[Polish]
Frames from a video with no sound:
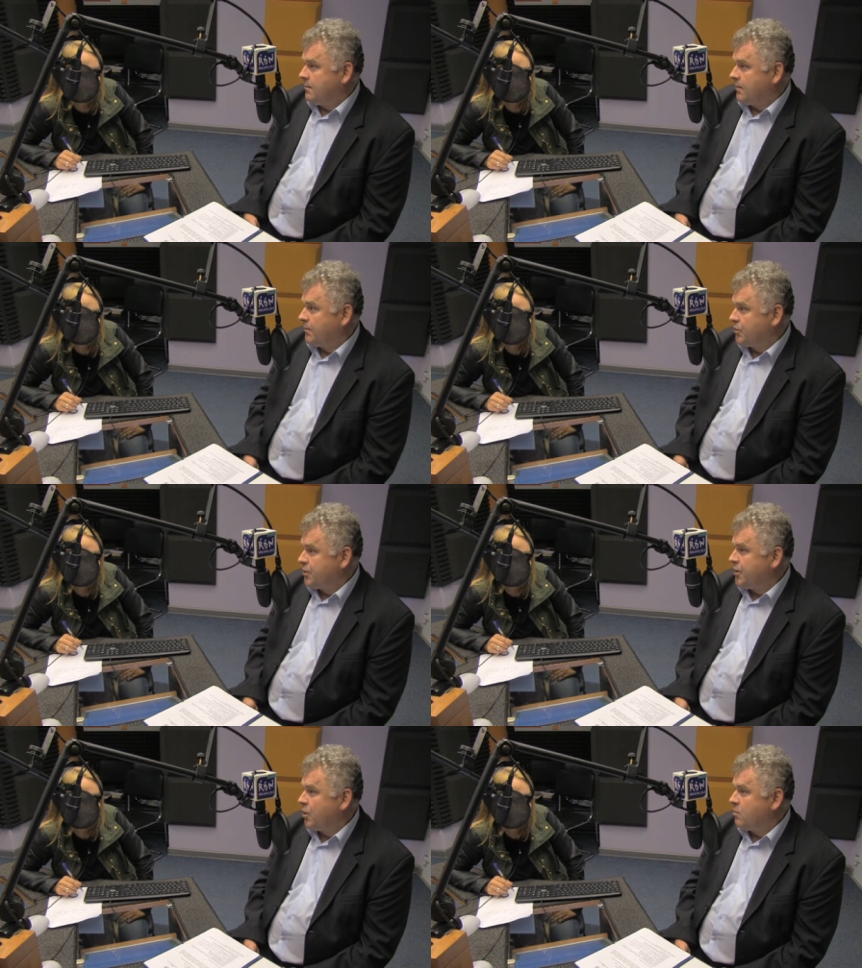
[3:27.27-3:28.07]
to
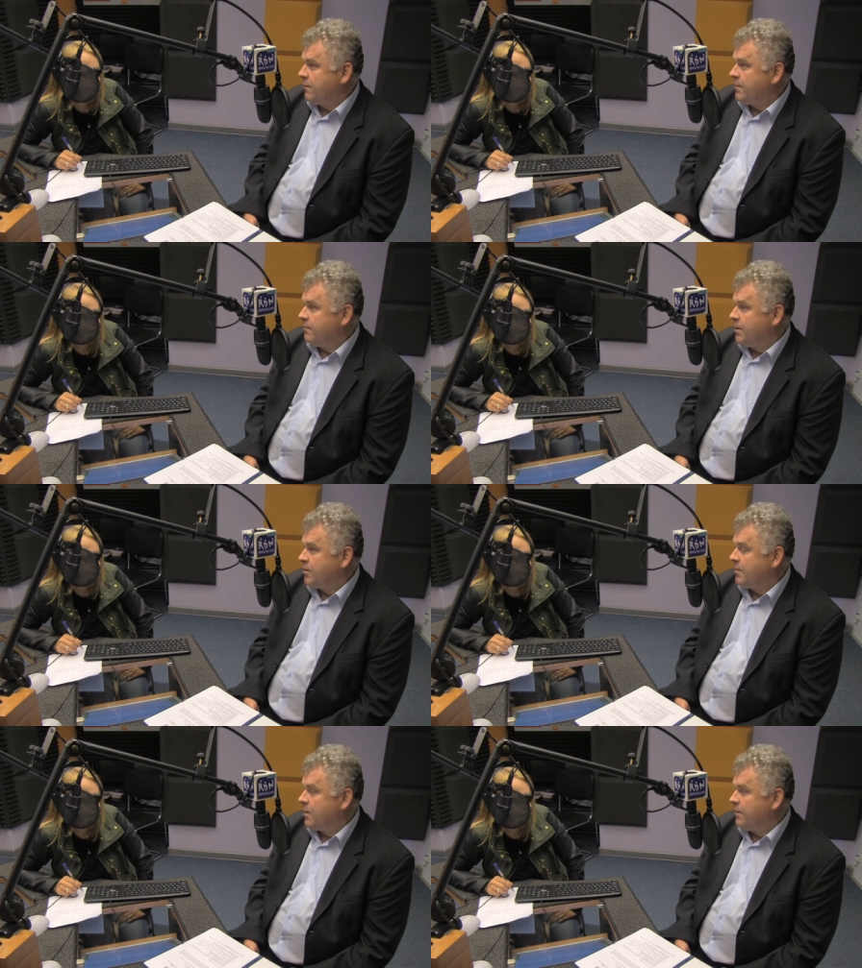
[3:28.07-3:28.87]
poszerzenie tej umowy
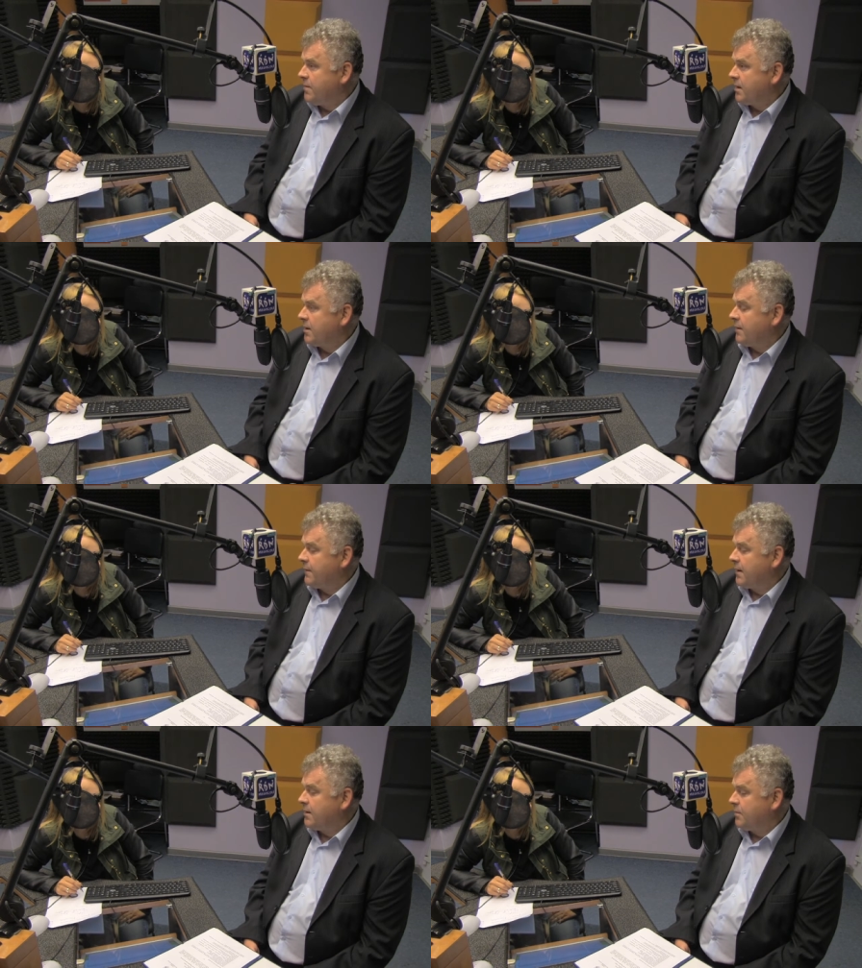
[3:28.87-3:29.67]
będzie miało wymierne
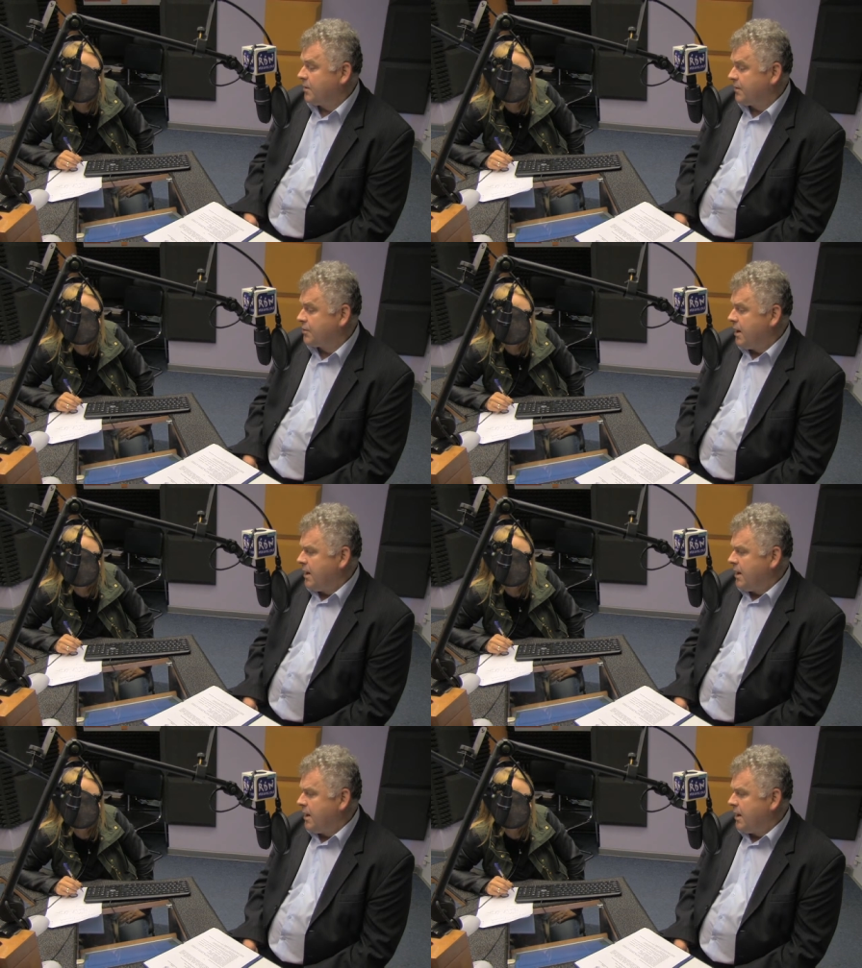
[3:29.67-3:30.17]
efekty, ponieważ